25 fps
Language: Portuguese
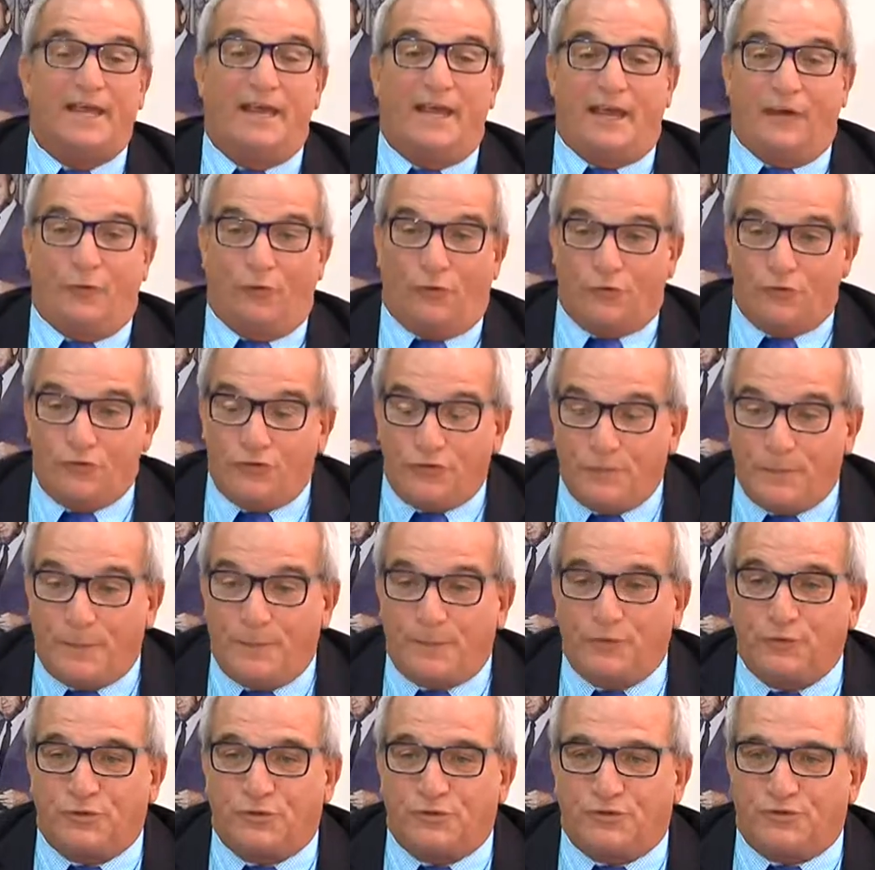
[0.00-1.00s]
E agora nós temos
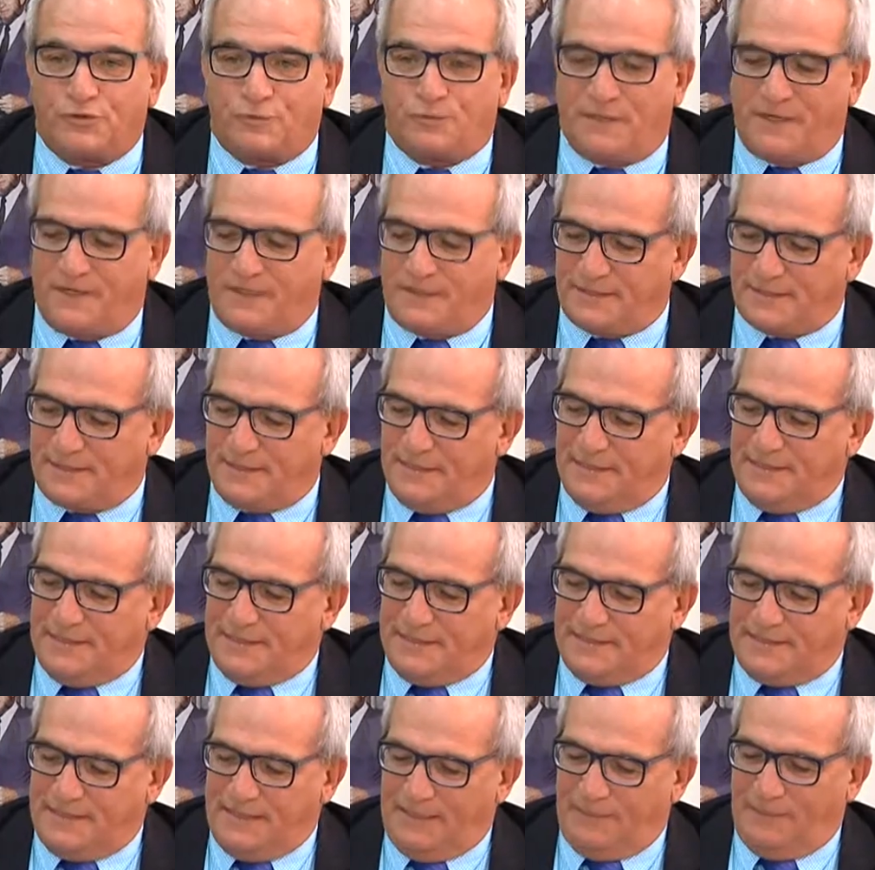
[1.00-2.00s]
ponto nos meses,
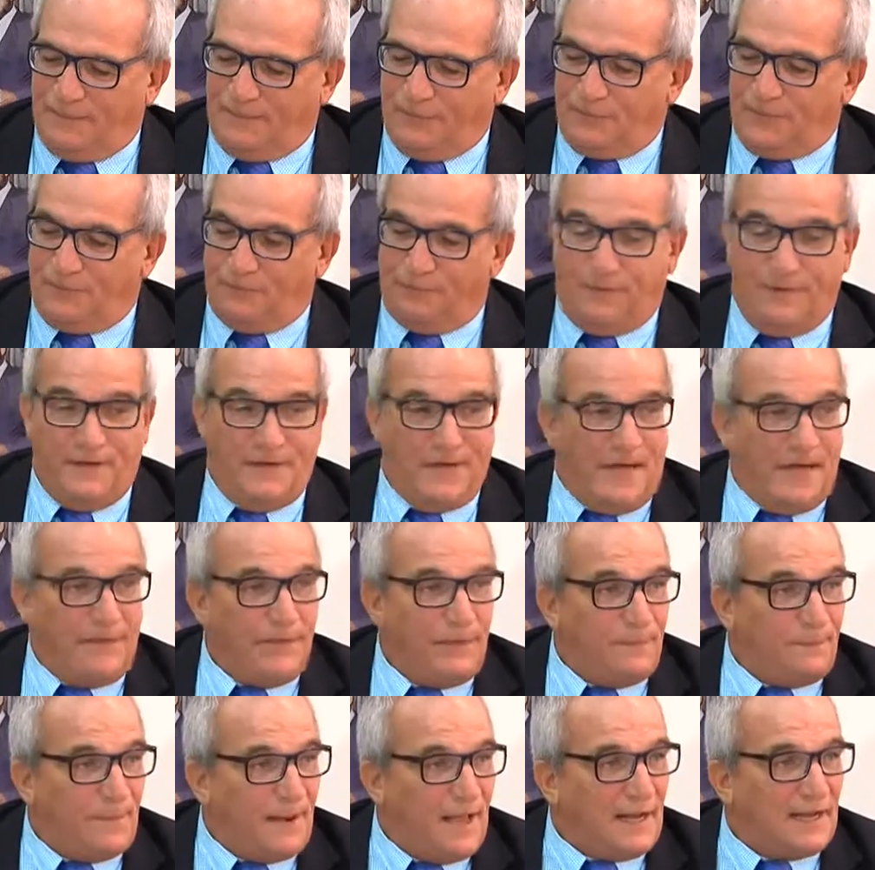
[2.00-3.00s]
se
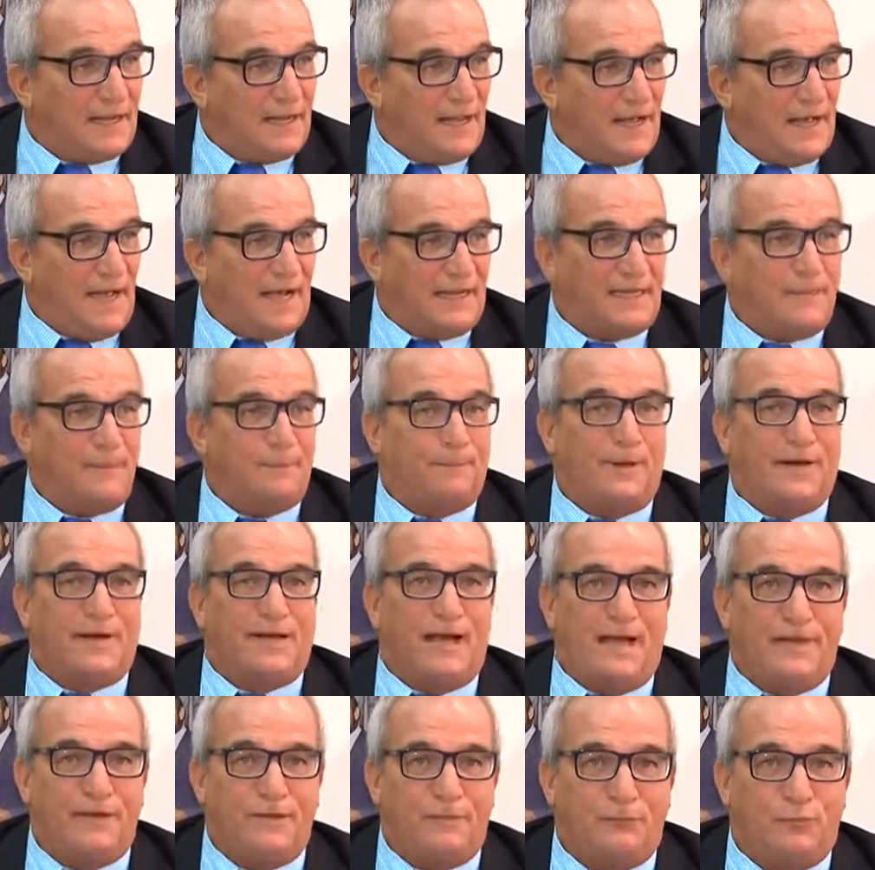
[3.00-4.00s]
fiando placa aqui,
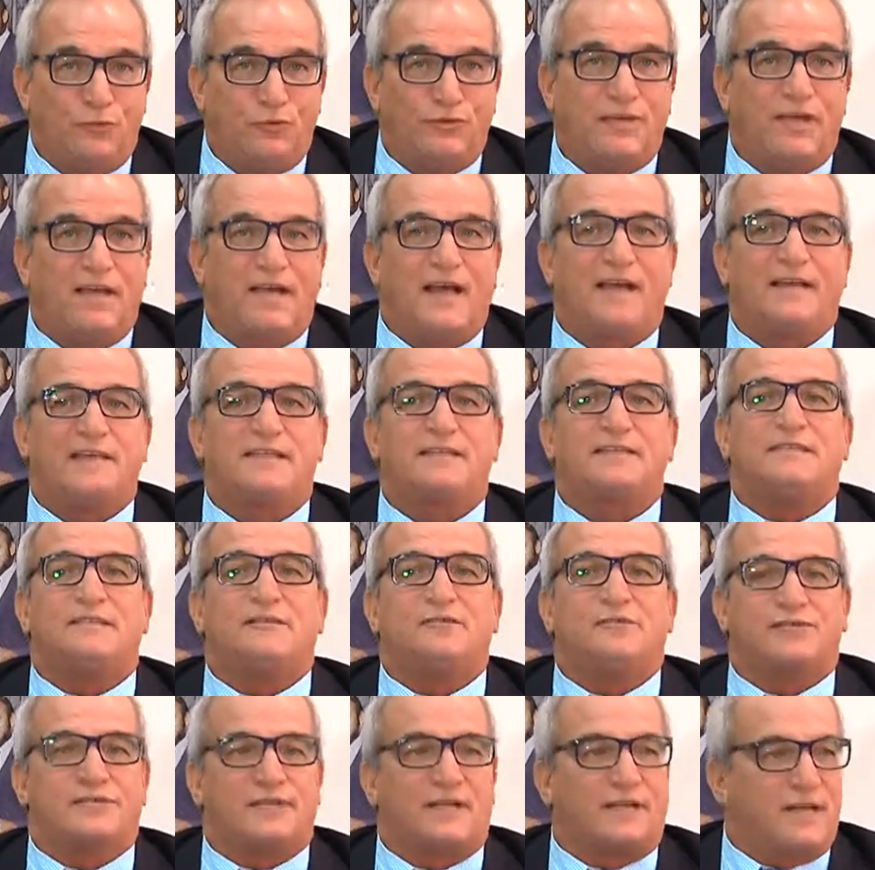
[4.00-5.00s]
pagando buto na aqui, se
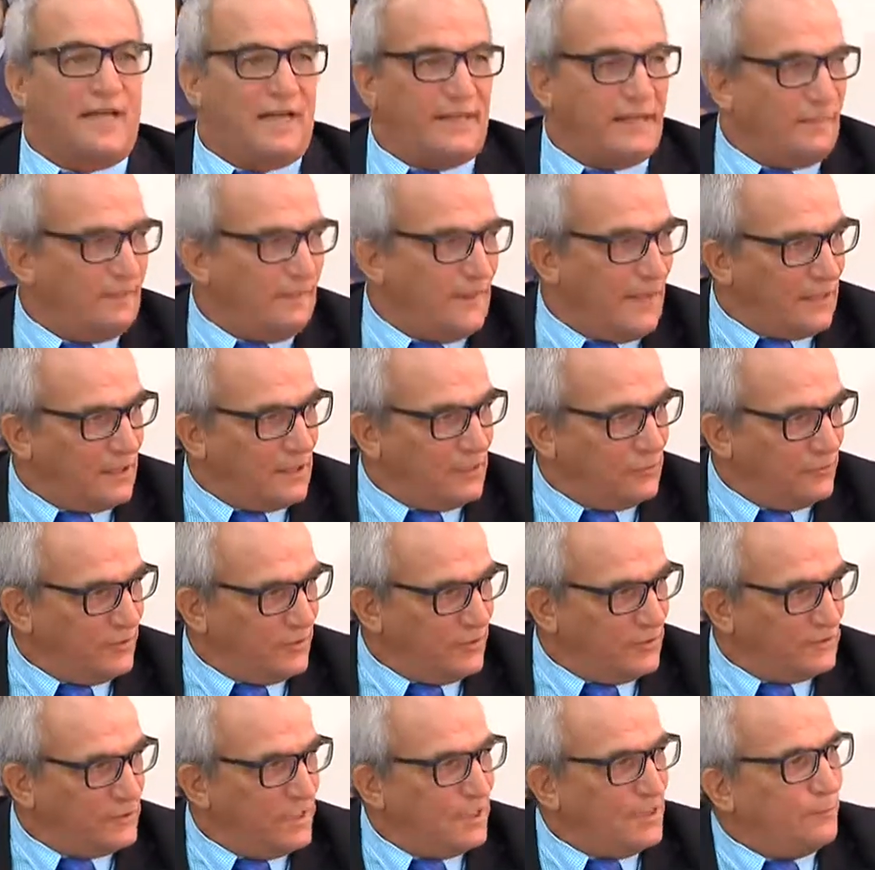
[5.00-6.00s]
nós ganha placa com
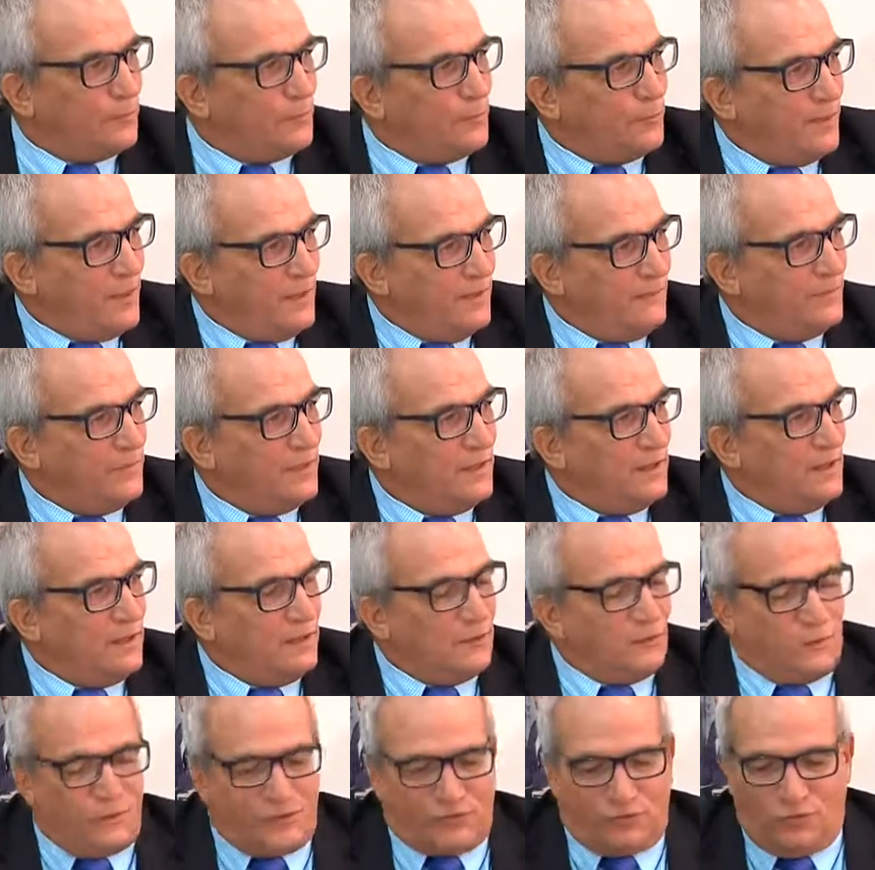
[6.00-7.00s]
ele. Você está prometendo?
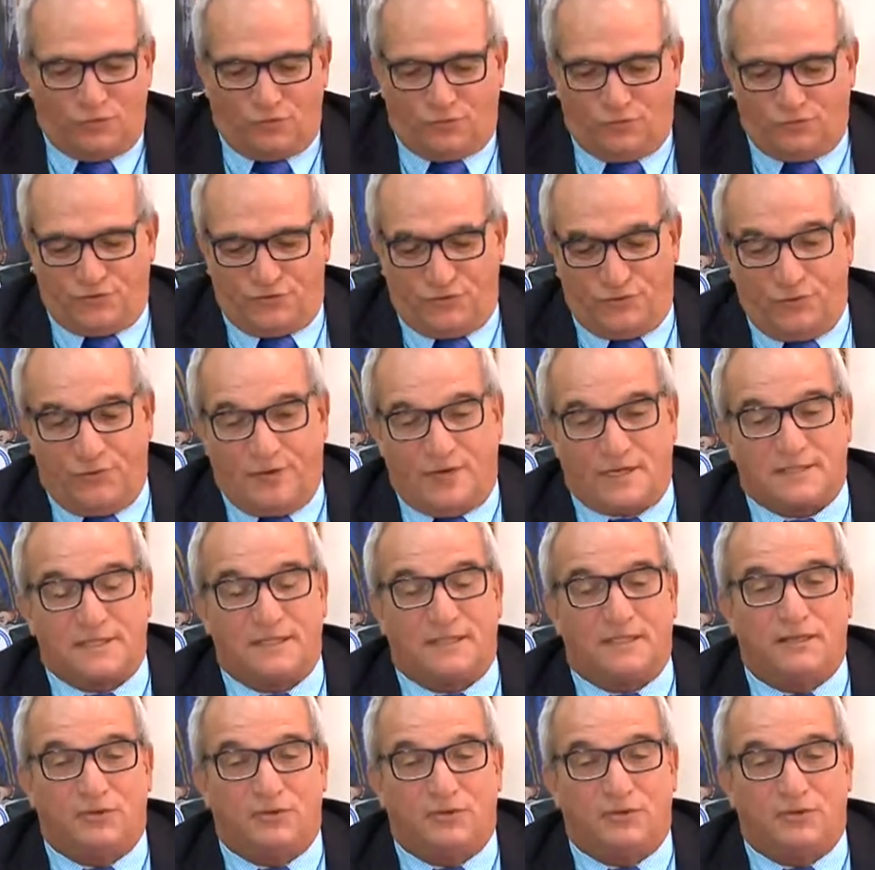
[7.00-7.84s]
Questão que nós temos quase.